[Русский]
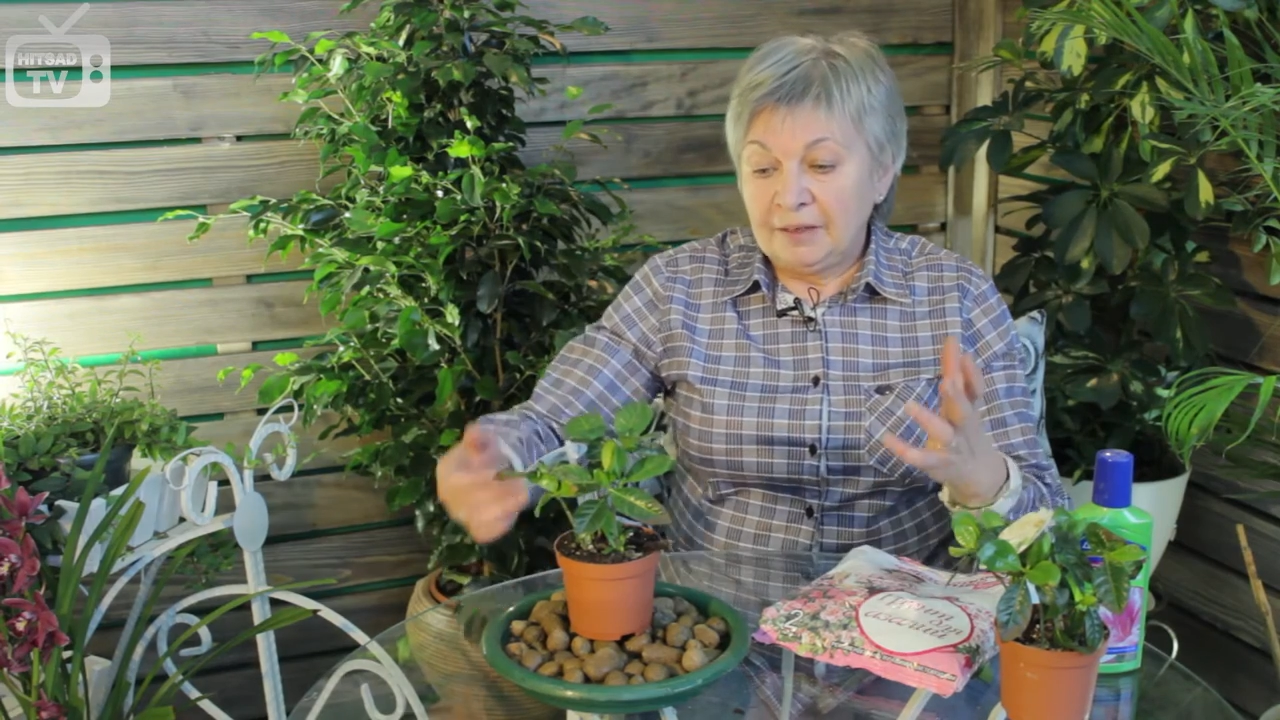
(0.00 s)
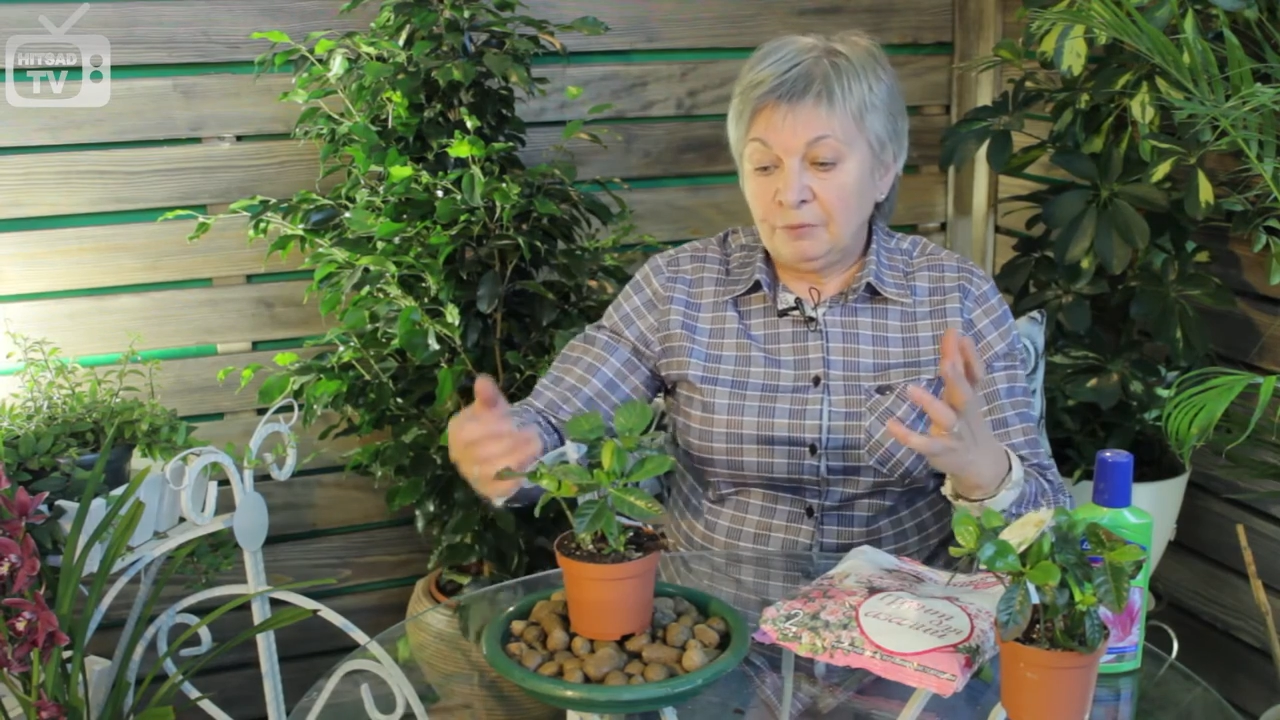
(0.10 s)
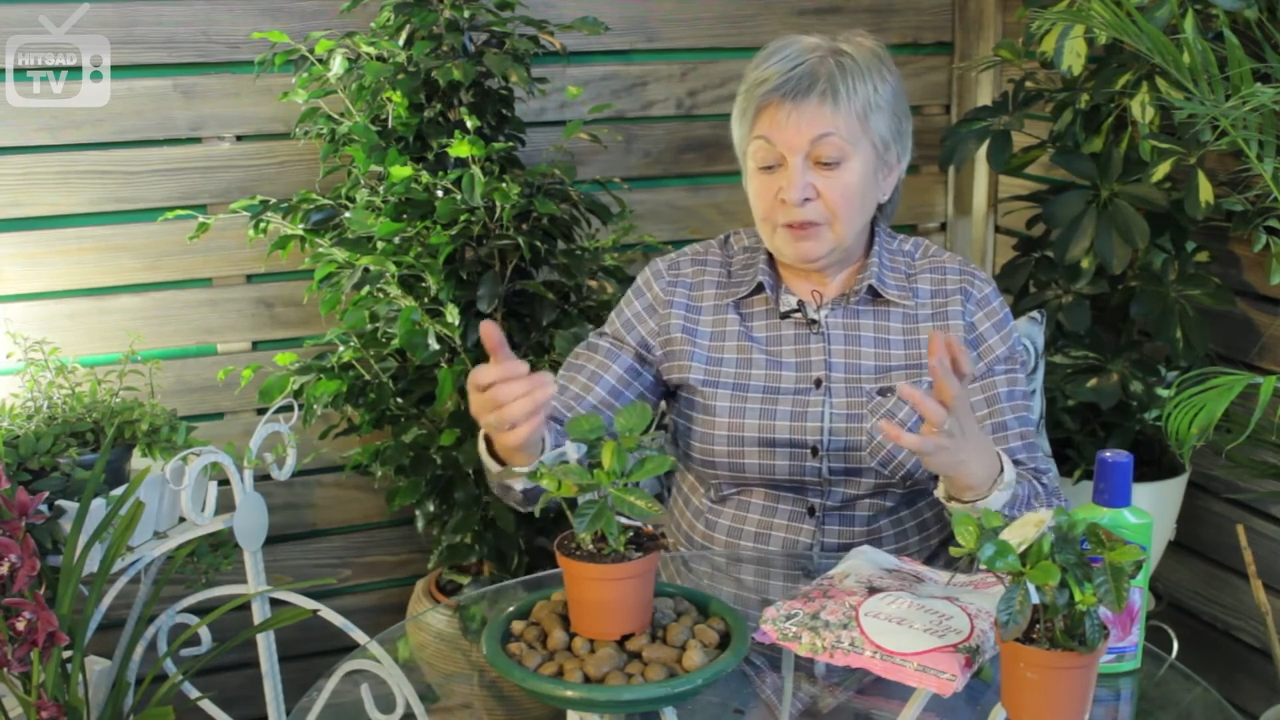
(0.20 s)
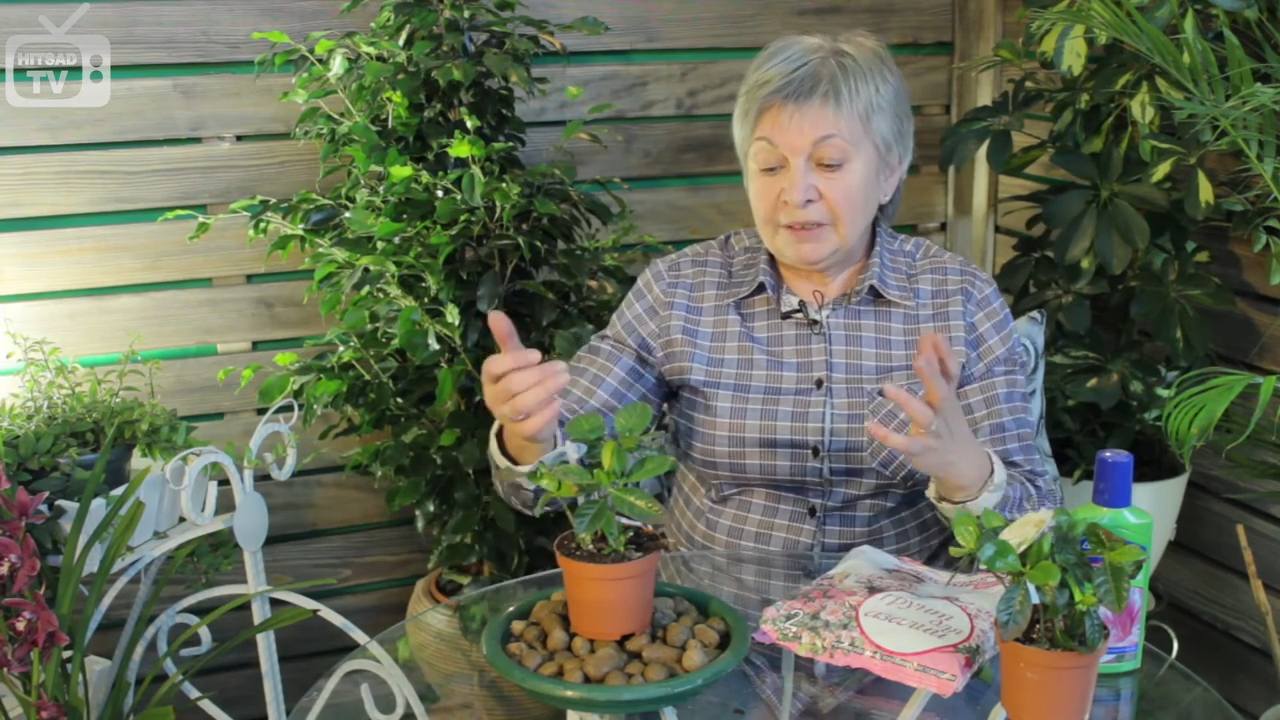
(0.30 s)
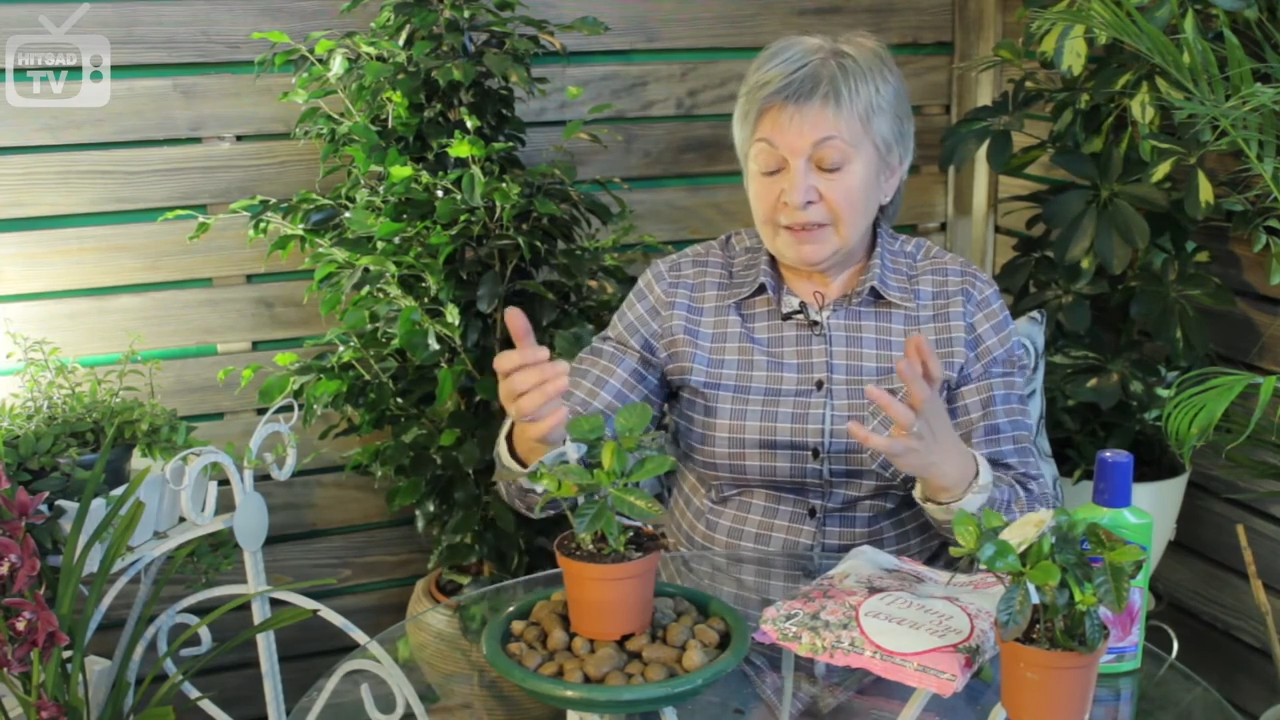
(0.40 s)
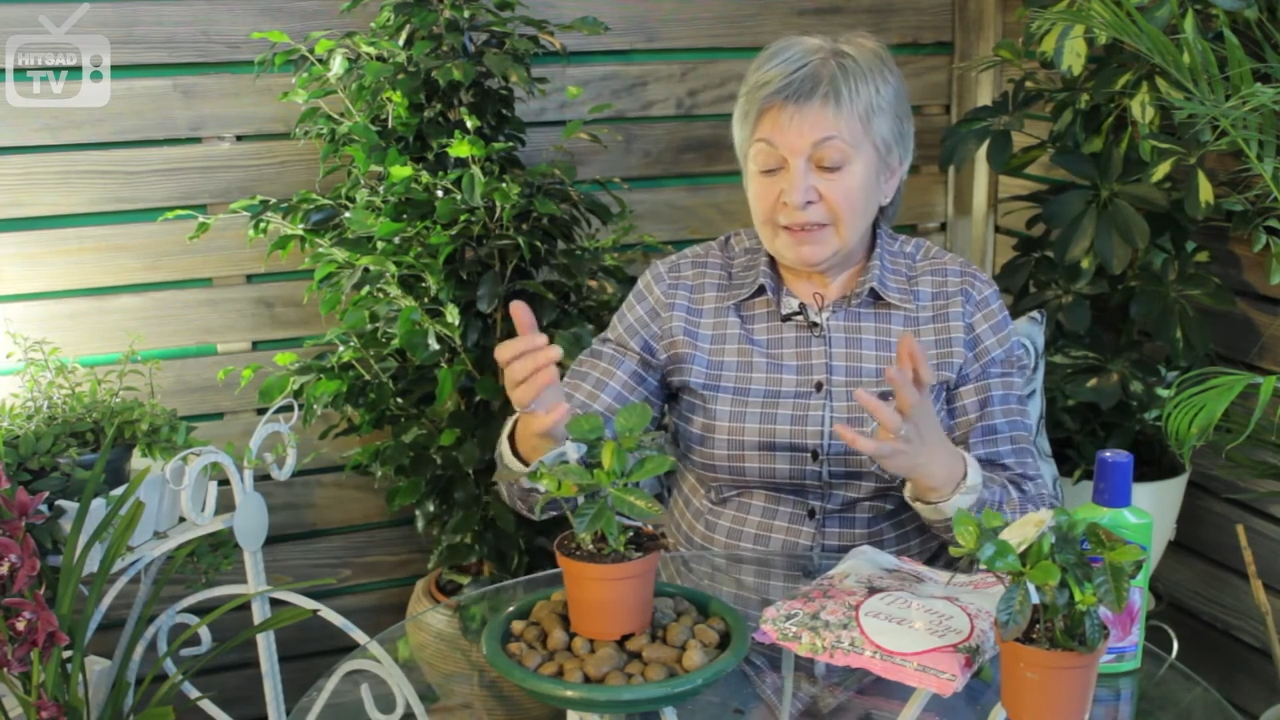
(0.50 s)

Вот